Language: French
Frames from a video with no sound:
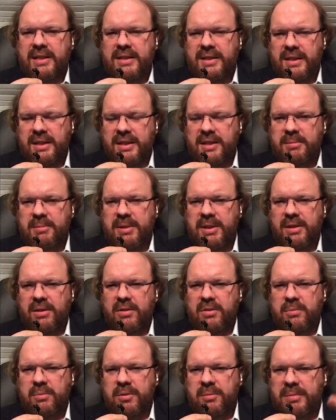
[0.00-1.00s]
c'est de respirer
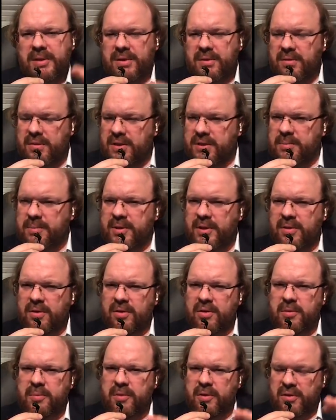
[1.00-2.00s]
lentement, parce qu'en
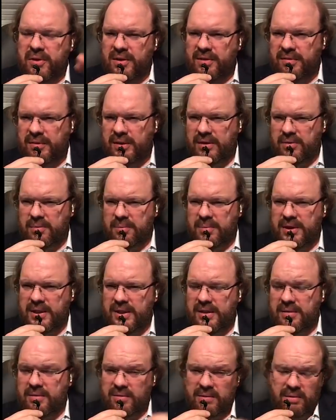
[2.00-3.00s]
respirant lentement, on évite le
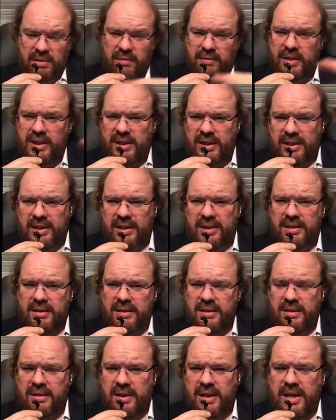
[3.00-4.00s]
pire, on évite la
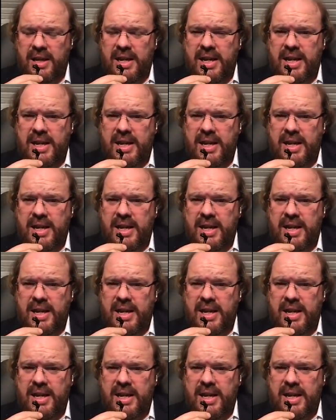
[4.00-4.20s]
crise.